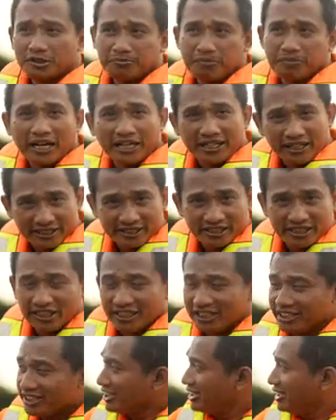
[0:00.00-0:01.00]
paling
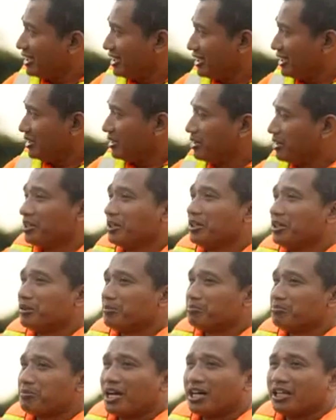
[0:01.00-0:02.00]
kecil di sini
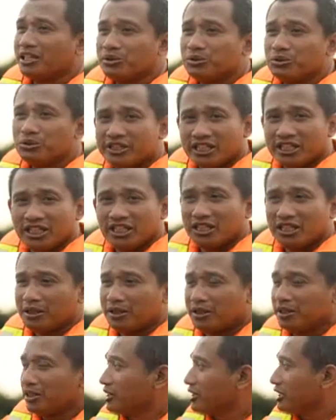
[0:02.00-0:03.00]
paling usil
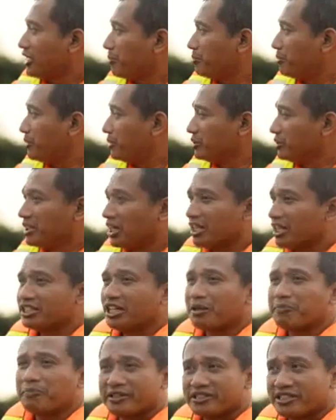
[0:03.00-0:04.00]
tapi juga
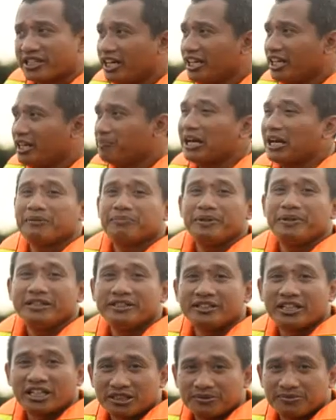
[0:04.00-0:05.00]
saya percaya dia paling
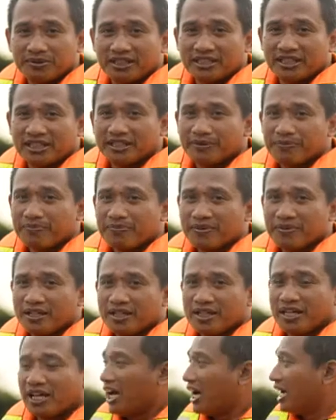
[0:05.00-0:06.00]
pinter sebenarnya
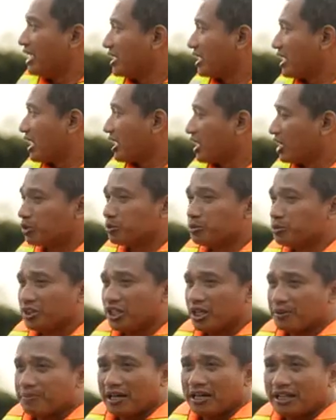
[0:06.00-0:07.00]
hanya karena
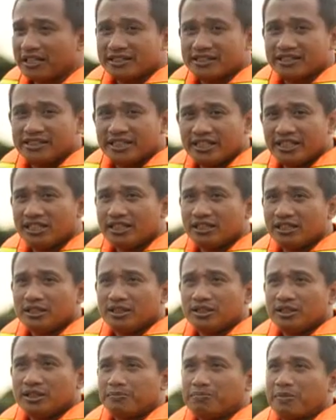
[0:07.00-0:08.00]
tubuhnya paling kecil
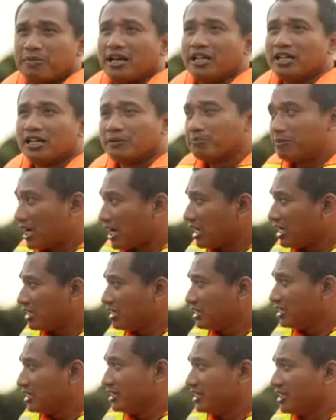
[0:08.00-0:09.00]
paling lemah
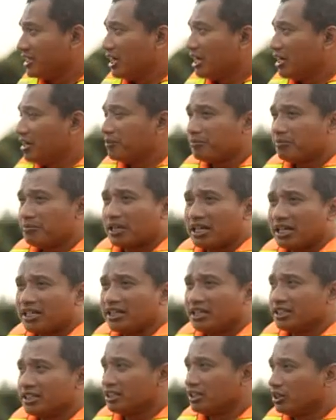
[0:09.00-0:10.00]
dia maka
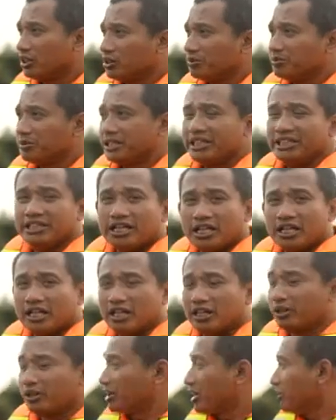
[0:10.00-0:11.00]
dia cenderung menghindar
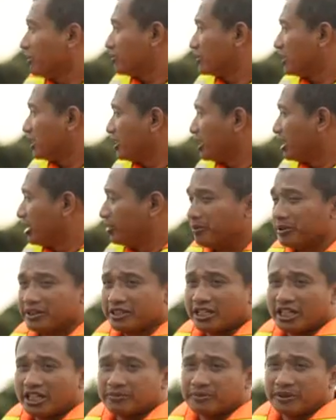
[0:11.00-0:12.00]
dari orang hutan yang lebih
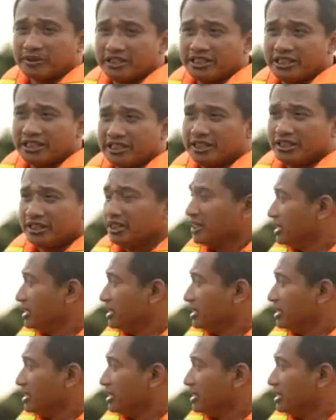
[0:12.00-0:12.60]
besar seperti